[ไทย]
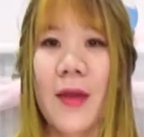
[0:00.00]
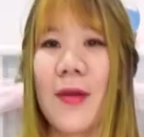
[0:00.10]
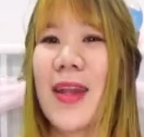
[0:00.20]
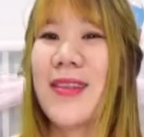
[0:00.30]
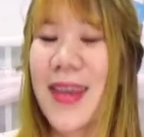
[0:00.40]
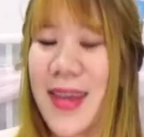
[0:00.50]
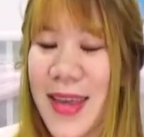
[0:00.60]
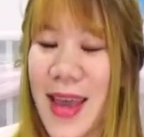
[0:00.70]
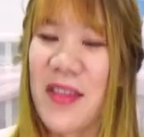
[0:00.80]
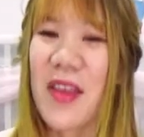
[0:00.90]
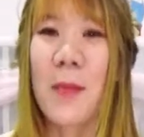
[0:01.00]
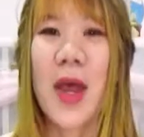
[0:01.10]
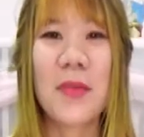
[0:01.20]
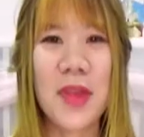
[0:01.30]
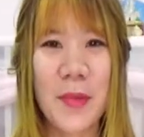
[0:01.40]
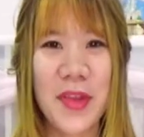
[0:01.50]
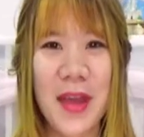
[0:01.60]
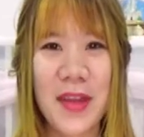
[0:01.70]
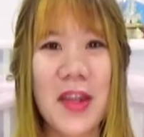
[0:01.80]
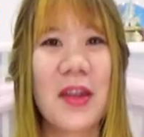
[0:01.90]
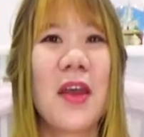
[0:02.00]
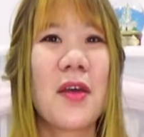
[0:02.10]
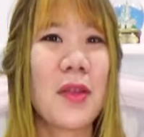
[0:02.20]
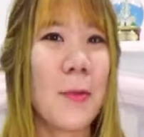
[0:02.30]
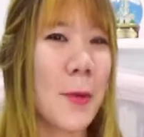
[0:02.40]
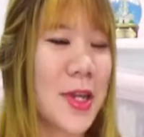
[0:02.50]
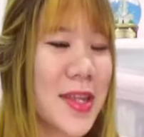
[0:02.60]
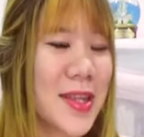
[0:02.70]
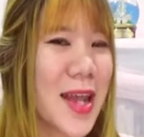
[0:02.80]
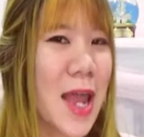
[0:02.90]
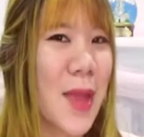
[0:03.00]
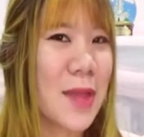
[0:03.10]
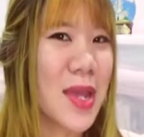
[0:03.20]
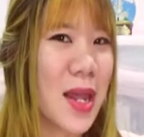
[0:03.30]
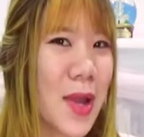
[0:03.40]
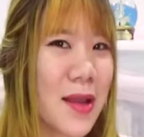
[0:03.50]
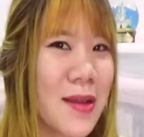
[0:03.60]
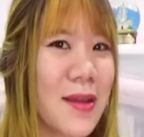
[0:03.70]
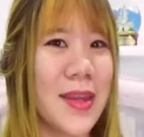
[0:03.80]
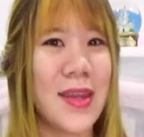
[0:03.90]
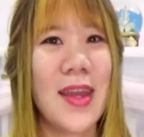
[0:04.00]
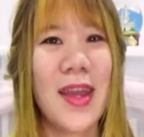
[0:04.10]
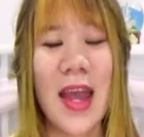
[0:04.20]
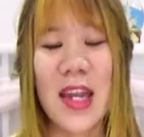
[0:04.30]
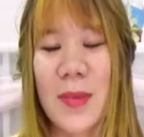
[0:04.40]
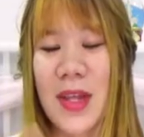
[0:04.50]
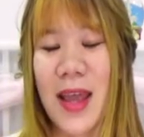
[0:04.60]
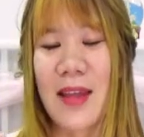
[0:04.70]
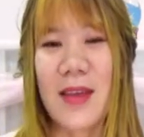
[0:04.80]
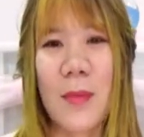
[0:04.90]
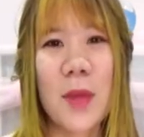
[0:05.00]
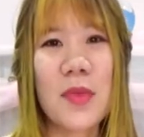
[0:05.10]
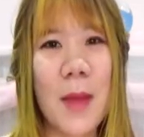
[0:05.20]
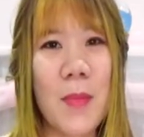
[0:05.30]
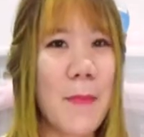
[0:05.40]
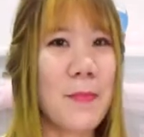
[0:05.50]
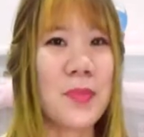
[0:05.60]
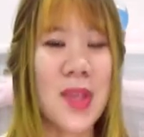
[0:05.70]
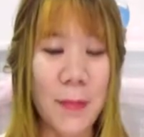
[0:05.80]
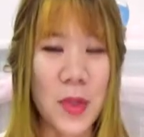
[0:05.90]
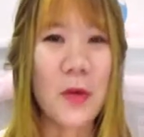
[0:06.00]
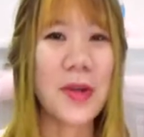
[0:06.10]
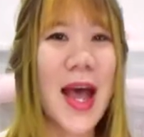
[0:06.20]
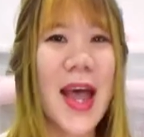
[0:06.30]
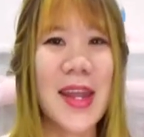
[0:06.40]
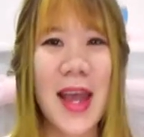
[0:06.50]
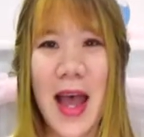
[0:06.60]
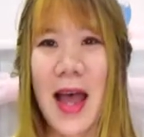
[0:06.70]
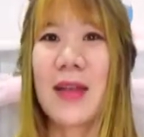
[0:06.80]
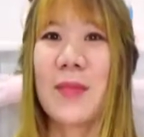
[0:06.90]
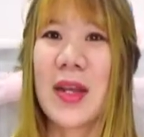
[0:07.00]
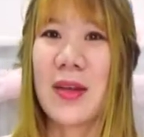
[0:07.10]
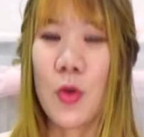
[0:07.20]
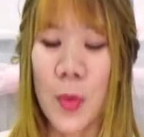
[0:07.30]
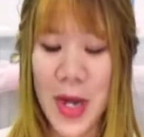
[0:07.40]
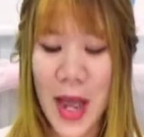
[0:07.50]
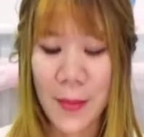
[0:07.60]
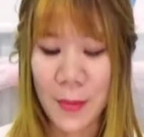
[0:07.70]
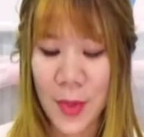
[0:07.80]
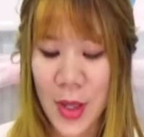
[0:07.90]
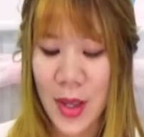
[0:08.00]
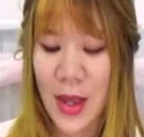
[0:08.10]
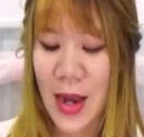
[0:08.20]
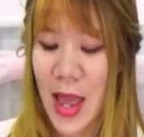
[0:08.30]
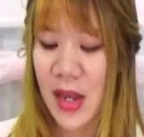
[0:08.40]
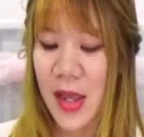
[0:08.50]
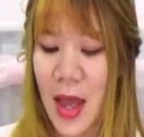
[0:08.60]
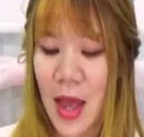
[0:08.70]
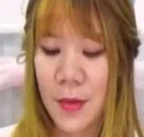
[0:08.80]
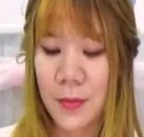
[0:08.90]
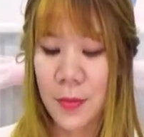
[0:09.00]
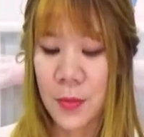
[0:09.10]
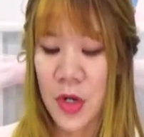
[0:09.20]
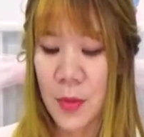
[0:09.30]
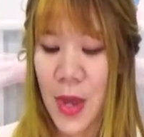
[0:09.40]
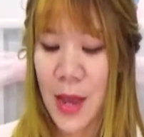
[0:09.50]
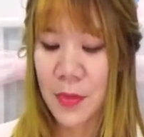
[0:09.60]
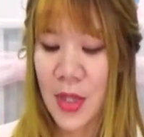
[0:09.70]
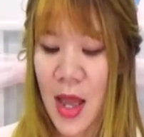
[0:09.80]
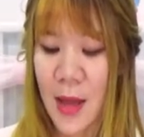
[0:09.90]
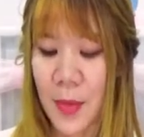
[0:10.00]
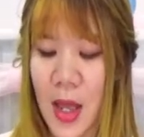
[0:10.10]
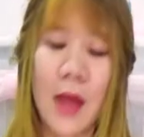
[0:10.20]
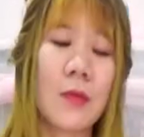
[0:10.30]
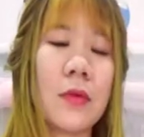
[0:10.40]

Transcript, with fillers: พราะฉะนั้นเทคนิคการจำคำศัพท์ภาษาอังกฤษสำหรับวันนี้ที่ได้ไปมีอะไรบ้างเอ่ย อันนี้เป็นการจำคำศัพท์แบบจับต้องได้นะคะ เป็นรูปธรรมอันแรกเลยค่ะ นึกภาพตามค่ะ